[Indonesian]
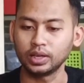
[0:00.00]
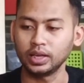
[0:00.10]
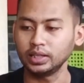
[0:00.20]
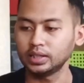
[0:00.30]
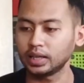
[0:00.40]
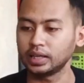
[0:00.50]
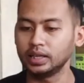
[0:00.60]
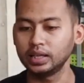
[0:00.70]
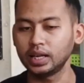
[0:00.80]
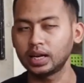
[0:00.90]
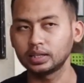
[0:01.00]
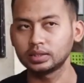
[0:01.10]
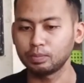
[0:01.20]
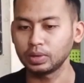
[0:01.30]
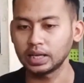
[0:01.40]
Oke, gini ini yang
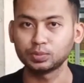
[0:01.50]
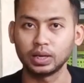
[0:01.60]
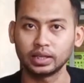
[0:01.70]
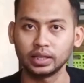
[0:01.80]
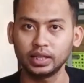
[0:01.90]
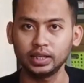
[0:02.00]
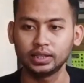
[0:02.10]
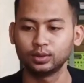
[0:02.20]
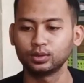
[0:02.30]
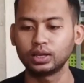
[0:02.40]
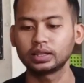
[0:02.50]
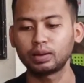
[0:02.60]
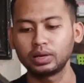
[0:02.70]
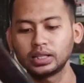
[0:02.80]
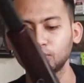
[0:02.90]
tampilan sebelah kiri, untuk yang
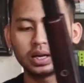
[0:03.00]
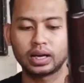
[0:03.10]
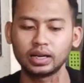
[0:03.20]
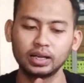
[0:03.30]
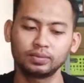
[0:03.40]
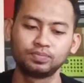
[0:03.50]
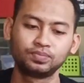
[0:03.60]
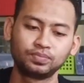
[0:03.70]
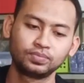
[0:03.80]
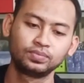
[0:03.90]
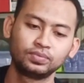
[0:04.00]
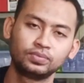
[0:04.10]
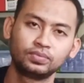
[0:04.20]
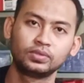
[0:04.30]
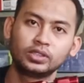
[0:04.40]
tampilan sebelah kanan.
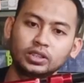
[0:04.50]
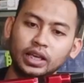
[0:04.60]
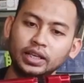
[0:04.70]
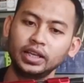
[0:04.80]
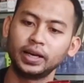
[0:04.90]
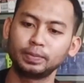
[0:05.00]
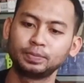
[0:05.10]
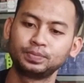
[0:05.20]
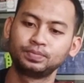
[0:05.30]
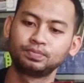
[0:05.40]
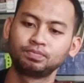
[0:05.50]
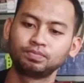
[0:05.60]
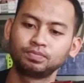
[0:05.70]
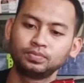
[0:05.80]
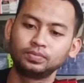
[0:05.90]
Kayak gini ya.
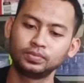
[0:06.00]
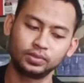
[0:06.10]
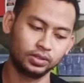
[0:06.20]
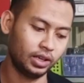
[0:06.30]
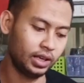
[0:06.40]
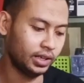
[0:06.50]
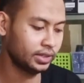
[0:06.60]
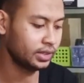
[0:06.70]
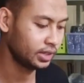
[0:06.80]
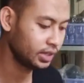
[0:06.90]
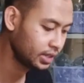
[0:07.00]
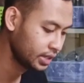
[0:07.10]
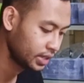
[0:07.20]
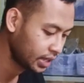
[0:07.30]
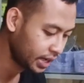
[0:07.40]
Oke, jadi
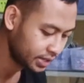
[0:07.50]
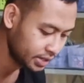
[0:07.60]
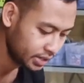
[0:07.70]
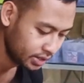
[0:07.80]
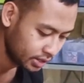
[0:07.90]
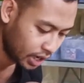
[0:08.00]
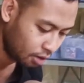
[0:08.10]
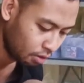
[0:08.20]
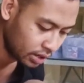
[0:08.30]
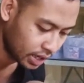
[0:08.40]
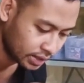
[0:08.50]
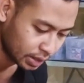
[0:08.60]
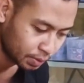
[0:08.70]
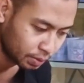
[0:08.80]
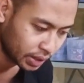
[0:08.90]
ready yang warna
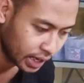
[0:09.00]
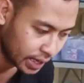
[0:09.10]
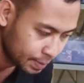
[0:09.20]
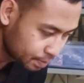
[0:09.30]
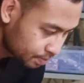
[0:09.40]
chamber merah.